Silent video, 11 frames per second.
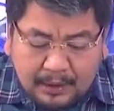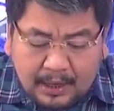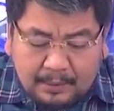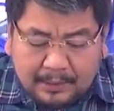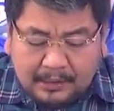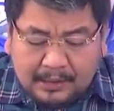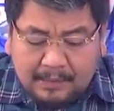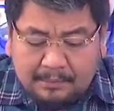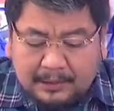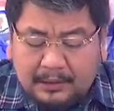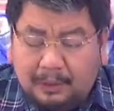Abay
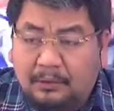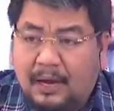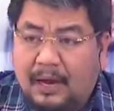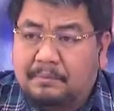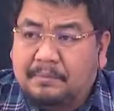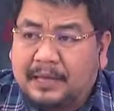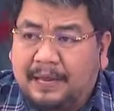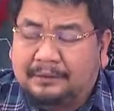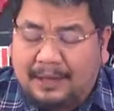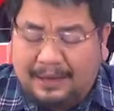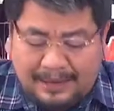dapat daw ho
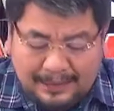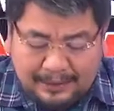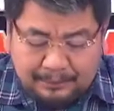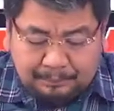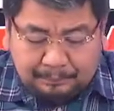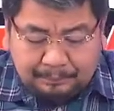amyendahan.